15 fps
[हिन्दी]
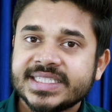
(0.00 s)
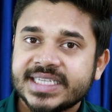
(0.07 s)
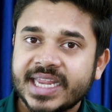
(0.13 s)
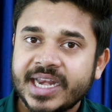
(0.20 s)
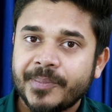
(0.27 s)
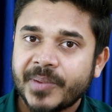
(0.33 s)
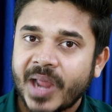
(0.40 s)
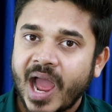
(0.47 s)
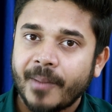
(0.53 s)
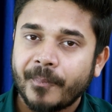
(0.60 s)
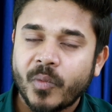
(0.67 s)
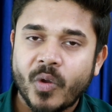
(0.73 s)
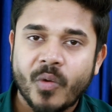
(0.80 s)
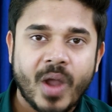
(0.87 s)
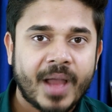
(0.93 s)
स्क्रिप्ट
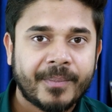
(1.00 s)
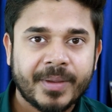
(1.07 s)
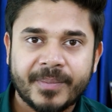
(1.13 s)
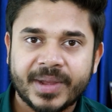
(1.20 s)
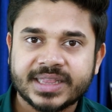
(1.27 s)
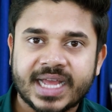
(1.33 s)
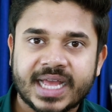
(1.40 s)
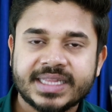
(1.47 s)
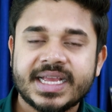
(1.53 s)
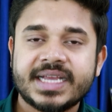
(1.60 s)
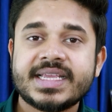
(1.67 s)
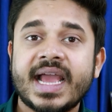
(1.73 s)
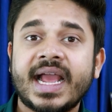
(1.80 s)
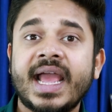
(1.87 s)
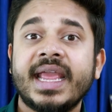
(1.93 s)
आपको वहां पे बता दिया
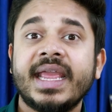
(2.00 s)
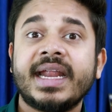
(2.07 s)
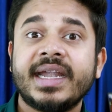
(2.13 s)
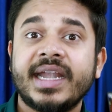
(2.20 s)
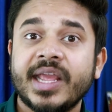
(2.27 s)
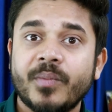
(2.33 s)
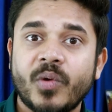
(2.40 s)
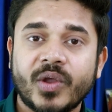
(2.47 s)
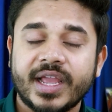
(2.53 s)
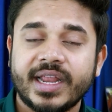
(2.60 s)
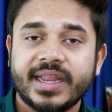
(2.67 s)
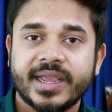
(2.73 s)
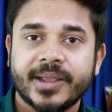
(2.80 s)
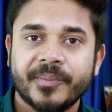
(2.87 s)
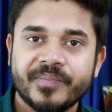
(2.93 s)
जाएगा एक डेमो के
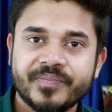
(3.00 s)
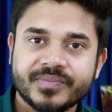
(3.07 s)
लिए